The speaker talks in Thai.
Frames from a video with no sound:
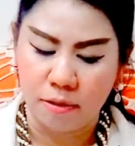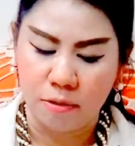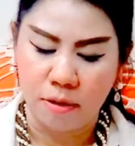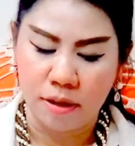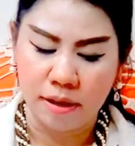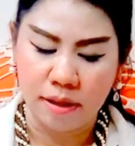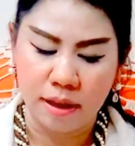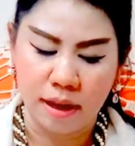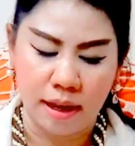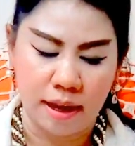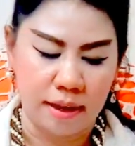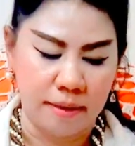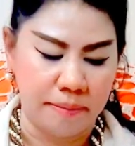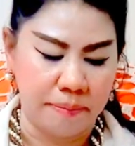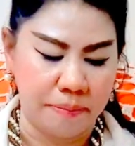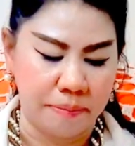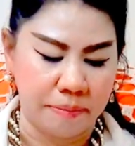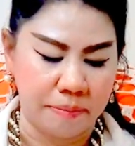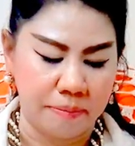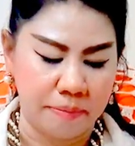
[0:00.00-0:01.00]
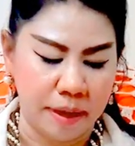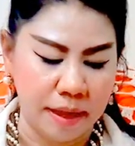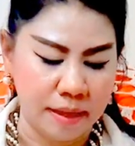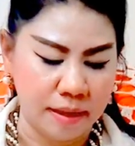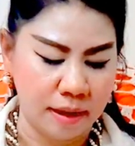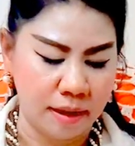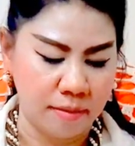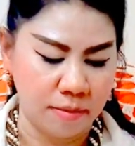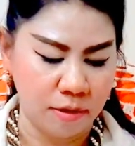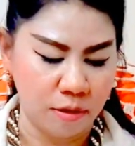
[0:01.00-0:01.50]
ควรจะไป
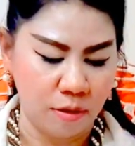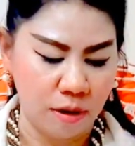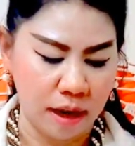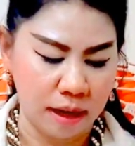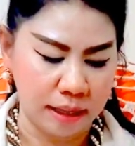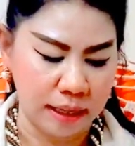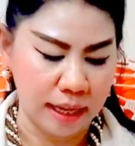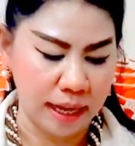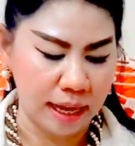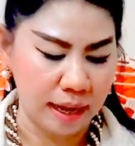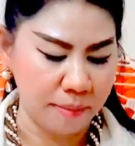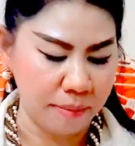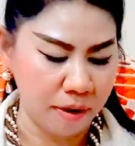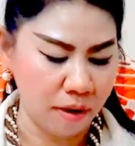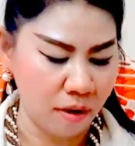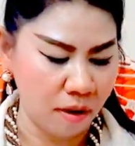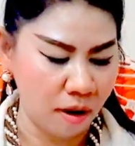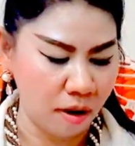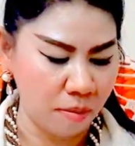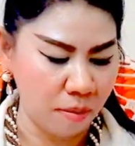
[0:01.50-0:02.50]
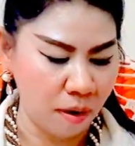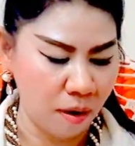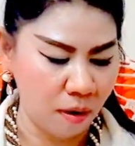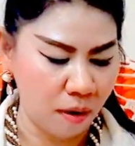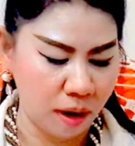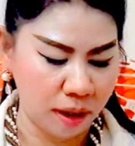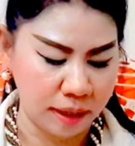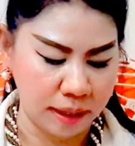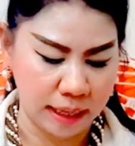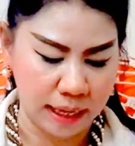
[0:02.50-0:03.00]
เสริมดวงนะคะไปขอพ
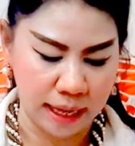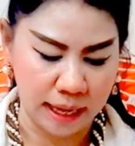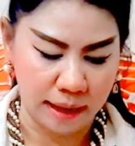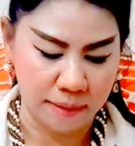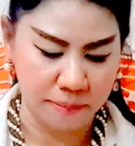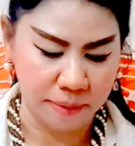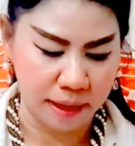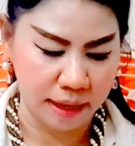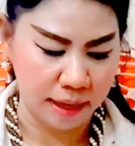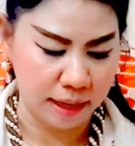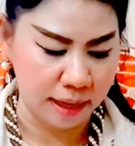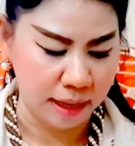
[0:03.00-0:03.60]
รนะคะไป